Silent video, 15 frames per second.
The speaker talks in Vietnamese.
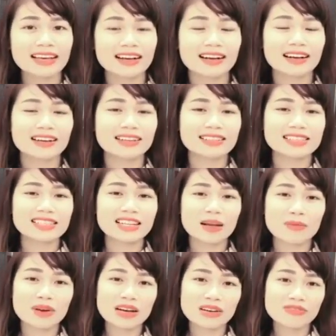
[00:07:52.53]
à, xin
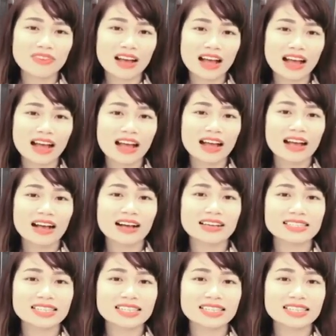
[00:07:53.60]
cảm ơn và à,